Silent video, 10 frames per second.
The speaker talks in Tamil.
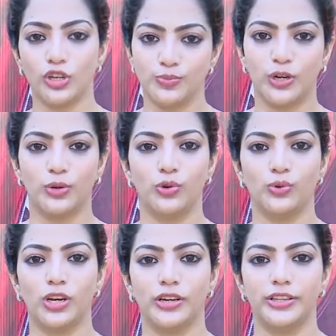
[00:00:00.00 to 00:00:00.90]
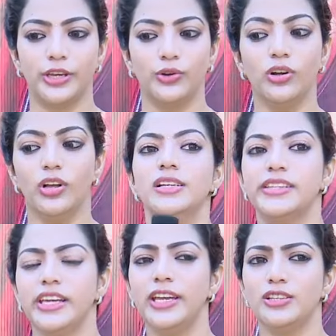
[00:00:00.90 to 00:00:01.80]
வாட்ச் பண்ணும்போது உங்களுக்கு தெரியும்
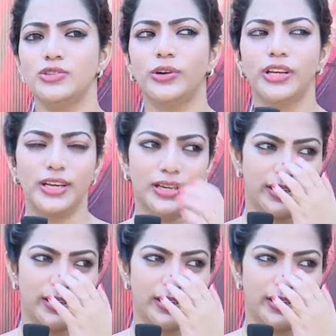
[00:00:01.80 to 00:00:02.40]
சீனியர்ஸோட